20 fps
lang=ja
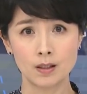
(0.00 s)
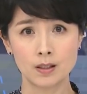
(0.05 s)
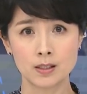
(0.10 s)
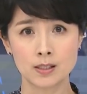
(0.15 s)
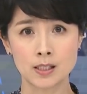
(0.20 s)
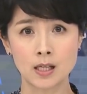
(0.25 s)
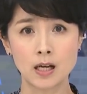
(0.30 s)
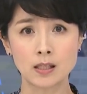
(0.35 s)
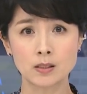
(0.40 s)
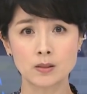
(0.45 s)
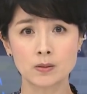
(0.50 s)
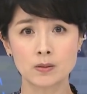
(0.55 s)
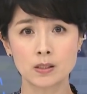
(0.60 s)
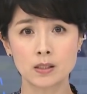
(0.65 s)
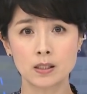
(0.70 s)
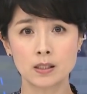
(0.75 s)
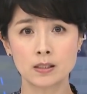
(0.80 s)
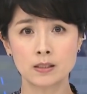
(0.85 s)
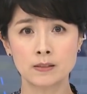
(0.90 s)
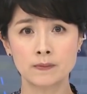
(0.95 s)
菅総
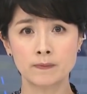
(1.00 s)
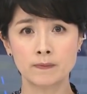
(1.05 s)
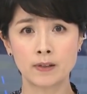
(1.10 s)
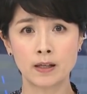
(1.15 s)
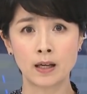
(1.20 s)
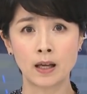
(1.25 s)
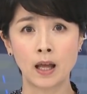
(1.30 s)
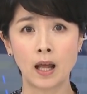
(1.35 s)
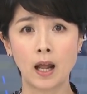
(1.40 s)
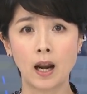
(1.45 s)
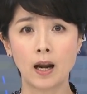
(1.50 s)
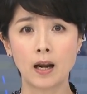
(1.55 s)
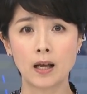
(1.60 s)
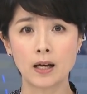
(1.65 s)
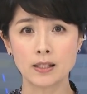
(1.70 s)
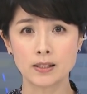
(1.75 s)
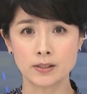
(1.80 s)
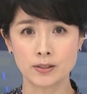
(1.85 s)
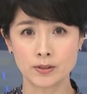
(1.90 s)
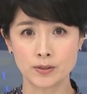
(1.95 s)
理大臣は
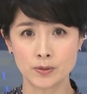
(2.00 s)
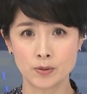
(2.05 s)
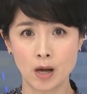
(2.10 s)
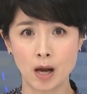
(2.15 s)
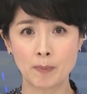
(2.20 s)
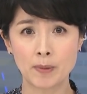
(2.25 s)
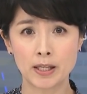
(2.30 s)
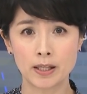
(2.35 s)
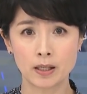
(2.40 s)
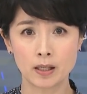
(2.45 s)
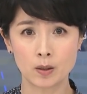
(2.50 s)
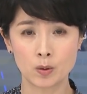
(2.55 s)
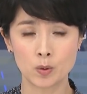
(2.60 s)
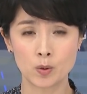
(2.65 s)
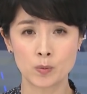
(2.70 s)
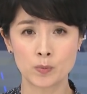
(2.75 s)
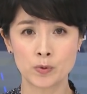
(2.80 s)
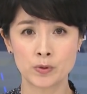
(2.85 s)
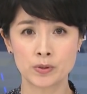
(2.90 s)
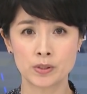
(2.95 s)
来週のアメリカ
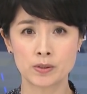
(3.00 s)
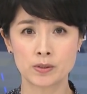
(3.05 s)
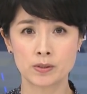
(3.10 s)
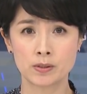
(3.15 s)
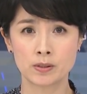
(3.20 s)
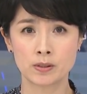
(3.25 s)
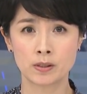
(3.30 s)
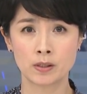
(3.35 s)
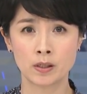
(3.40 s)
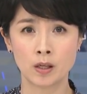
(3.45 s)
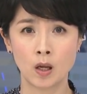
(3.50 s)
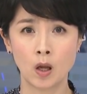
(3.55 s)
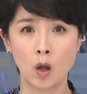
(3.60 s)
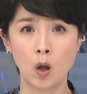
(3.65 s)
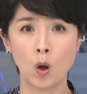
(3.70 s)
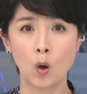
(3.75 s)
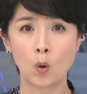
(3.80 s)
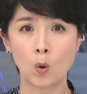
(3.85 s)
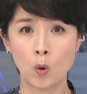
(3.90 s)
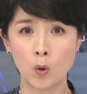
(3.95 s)
訪問に続き
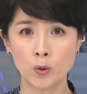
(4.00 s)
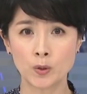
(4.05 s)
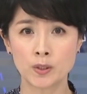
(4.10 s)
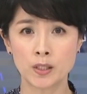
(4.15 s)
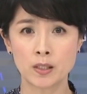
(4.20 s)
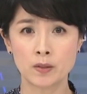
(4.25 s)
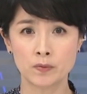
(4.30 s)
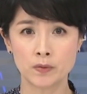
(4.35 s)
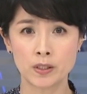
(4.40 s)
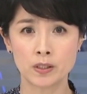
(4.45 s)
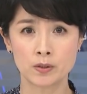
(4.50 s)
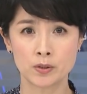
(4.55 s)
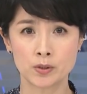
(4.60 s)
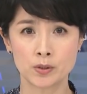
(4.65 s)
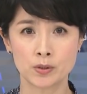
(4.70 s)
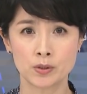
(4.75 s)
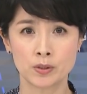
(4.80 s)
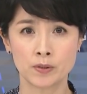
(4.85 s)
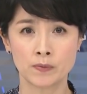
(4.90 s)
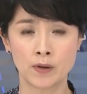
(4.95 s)
ゴールデンウィーク
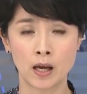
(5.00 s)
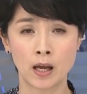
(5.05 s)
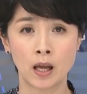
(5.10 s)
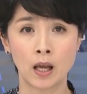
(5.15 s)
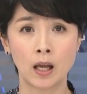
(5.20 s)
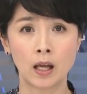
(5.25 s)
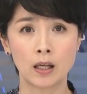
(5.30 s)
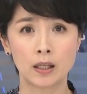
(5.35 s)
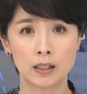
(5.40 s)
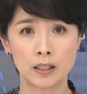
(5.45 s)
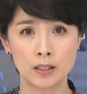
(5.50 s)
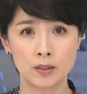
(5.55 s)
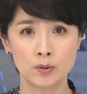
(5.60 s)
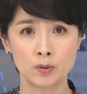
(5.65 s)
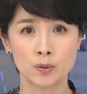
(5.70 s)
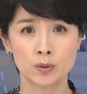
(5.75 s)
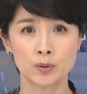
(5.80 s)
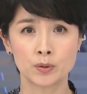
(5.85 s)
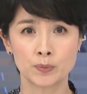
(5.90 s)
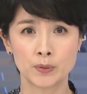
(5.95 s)
中には
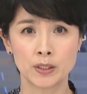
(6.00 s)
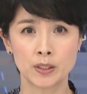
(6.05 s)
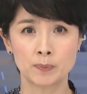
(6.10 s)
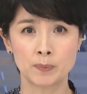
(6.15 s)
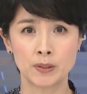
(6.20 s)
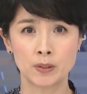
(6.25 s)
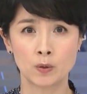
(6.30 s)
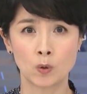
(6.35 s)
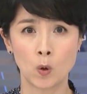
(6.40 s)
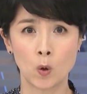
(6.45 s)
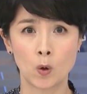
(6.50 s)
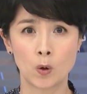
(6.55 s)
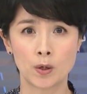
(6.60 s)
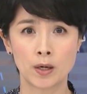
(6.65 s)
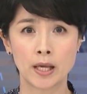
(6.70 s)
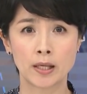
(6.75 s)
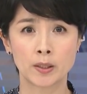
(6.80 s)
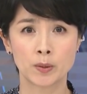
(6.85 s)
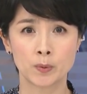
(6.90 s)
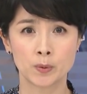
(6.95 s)
インドとフィリピンを
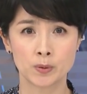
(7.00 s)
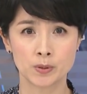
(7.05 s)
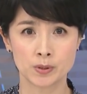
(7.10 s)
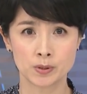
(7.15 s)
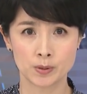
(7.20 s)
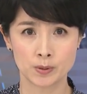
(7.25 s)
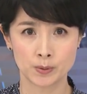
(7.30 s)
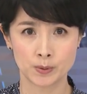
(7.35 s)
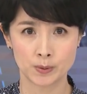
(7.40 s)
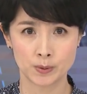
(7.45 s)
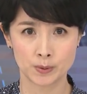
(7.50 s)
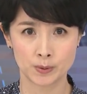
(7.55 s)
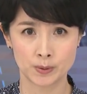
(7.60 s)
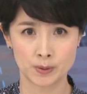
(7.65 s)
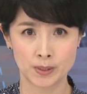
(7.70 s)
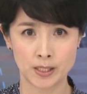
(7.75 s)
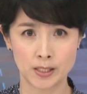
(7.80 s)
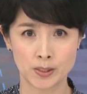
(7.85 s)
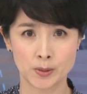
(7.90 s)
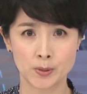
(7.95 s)
歴訪する方
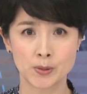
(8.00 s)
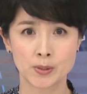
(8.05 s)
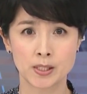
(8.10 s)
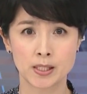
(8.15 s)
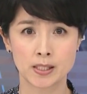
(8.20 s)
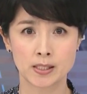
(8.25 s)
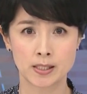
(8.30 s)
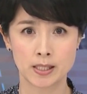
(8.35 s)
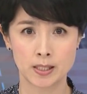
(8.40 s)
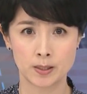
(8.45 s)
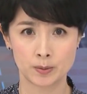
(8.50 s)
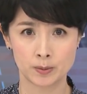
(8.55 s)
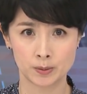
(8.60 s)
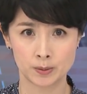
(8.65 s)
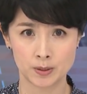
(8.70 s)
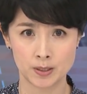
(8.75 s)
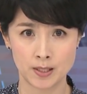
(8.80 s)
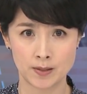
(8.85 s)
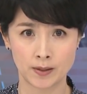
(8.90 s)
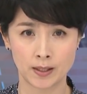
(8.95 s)
向で調整している
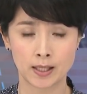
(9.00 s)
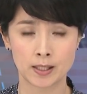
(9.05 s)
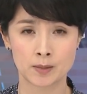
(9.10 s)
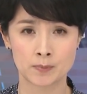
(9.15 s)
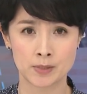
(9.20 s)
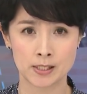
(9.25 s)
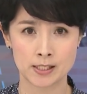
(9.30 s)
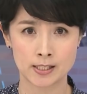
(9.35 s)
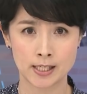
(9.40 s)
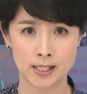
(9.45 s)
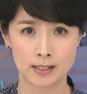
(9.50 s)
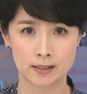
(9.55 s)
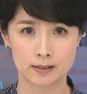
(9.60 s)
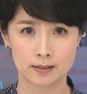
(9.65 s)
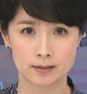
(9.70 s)
ことが分かりました。